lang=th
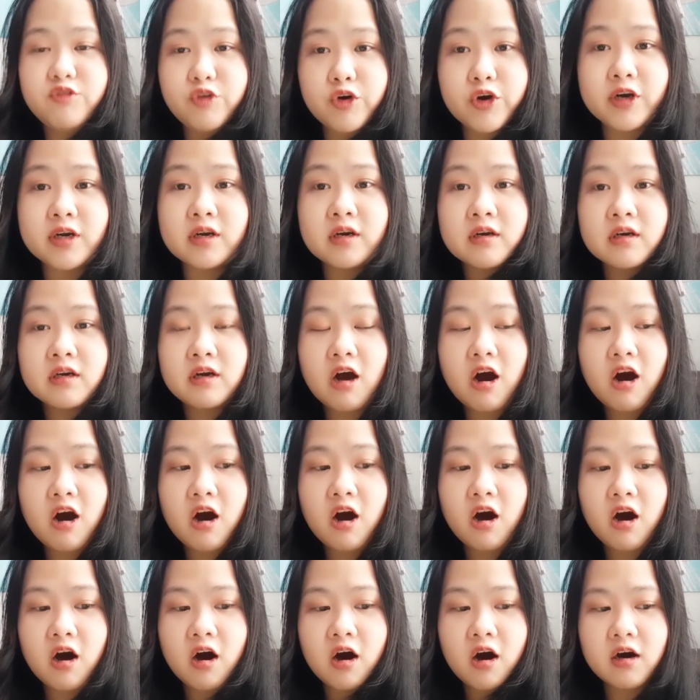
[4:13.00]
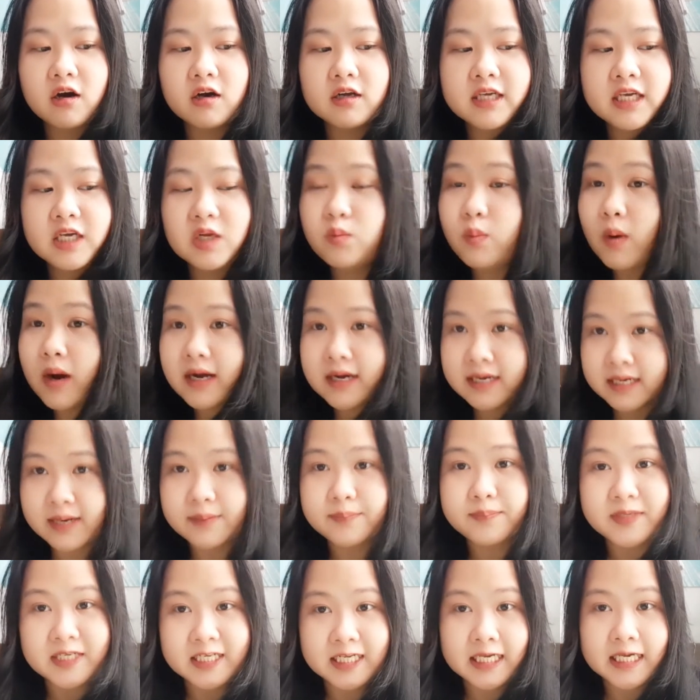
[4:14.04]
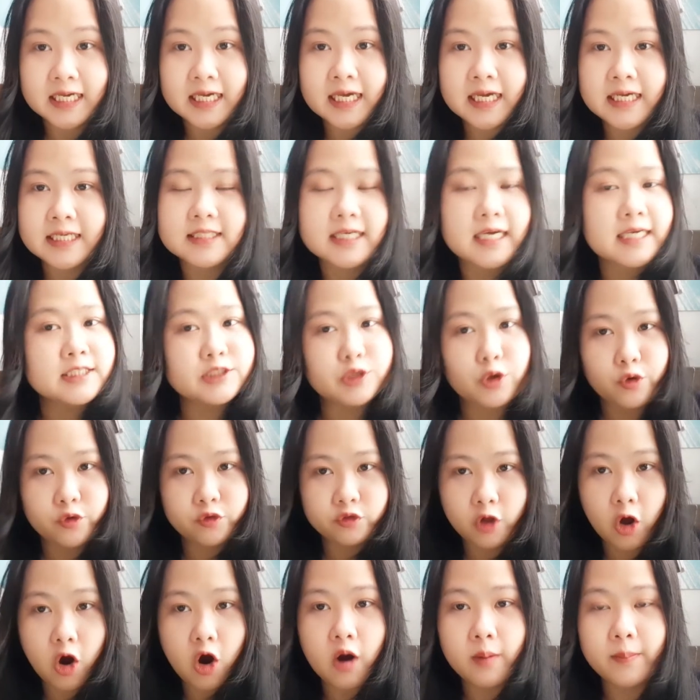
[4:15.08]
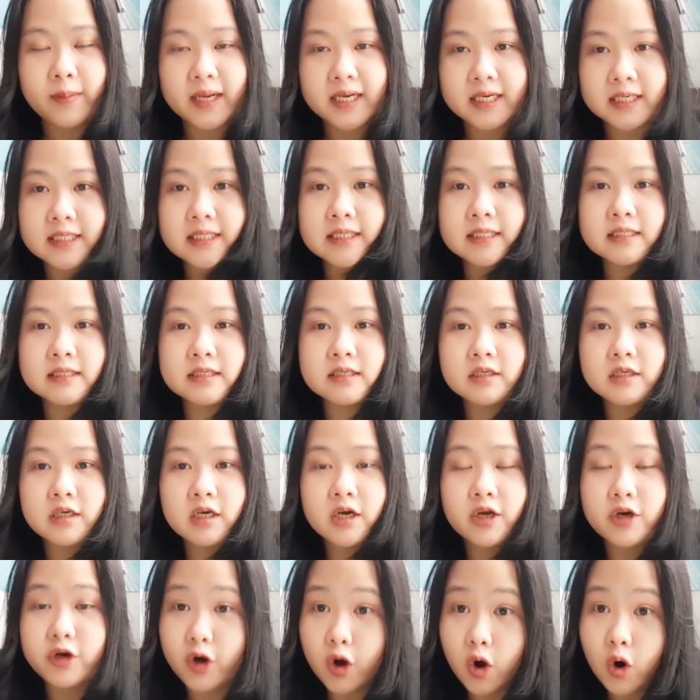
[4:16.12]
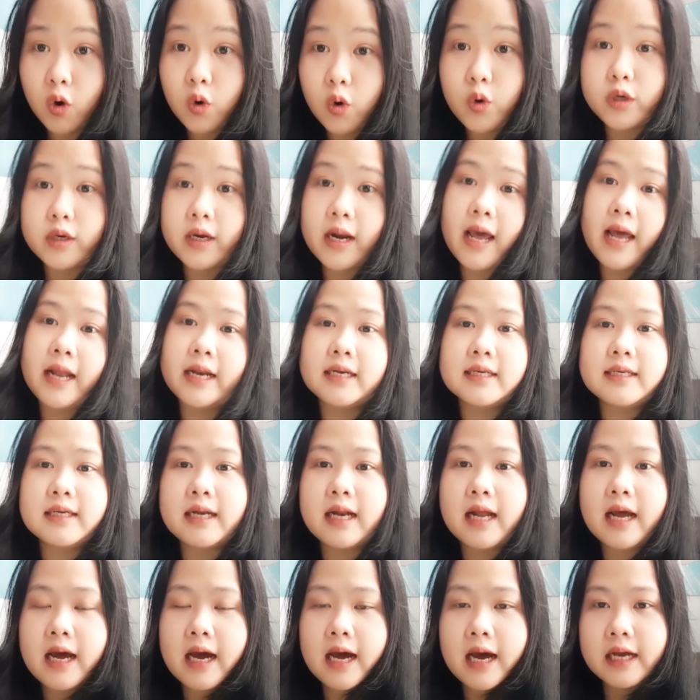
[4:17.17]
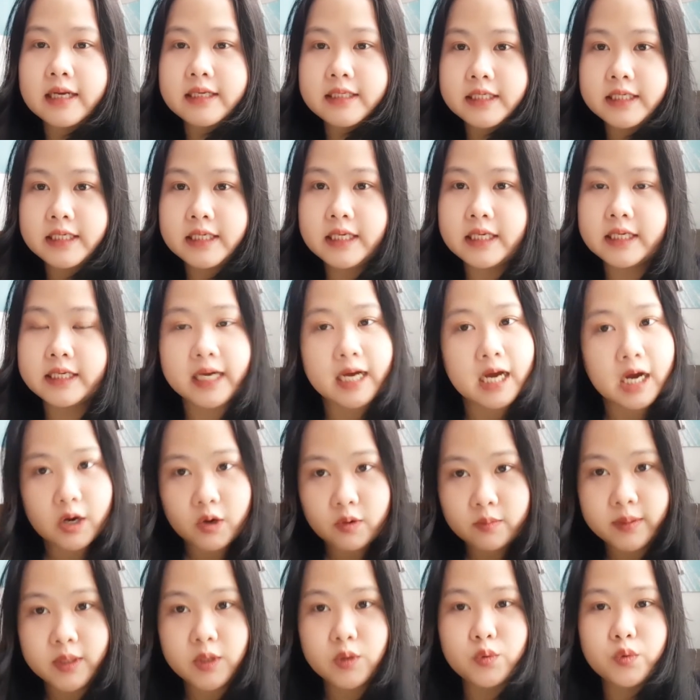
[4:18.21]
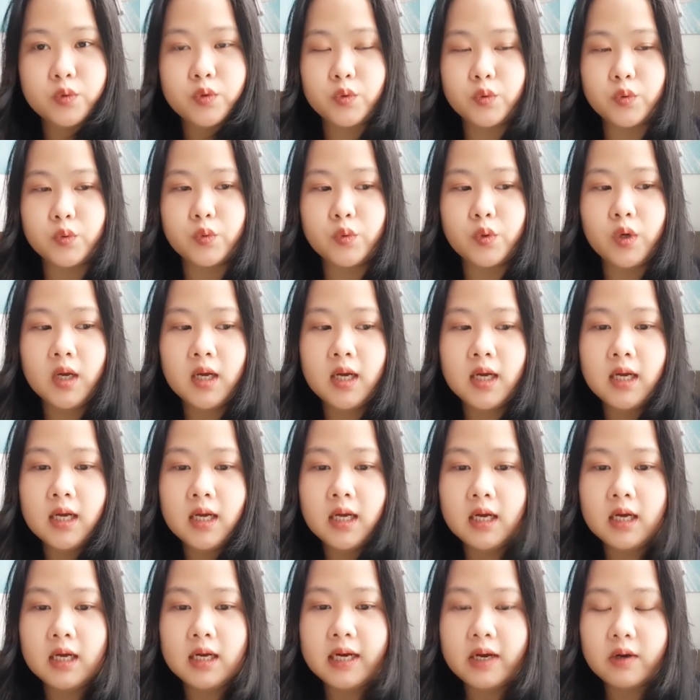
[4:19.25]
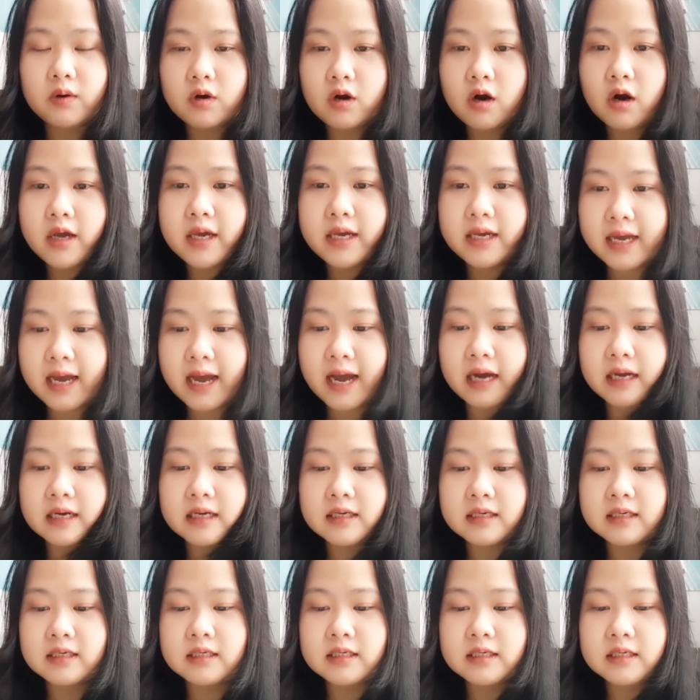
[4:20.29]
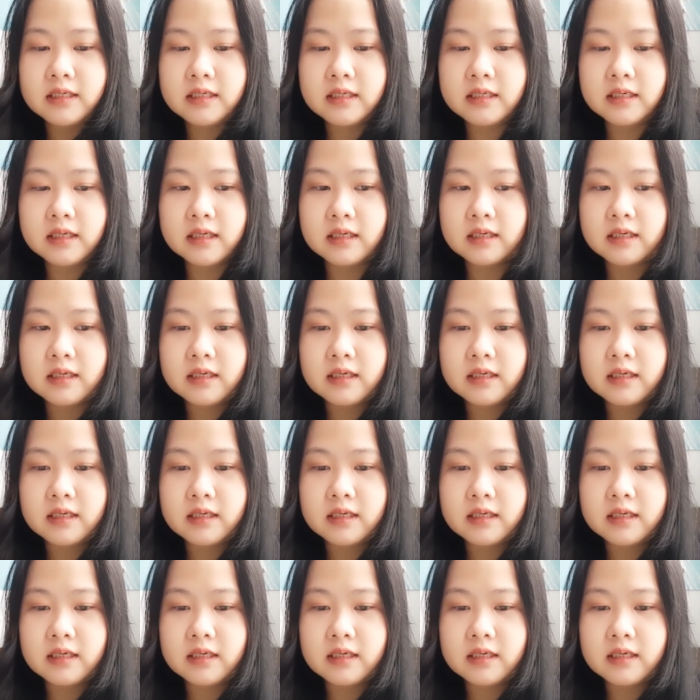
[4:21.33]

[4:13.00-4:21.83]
ฝนก็คิดว่าคลิปนี้จะส่งต่อไปถึงน้องคนนั้นนะคะที่ได้เข้ามาดูอยู่แล้วก็อีกอย่างหนึ่งคือ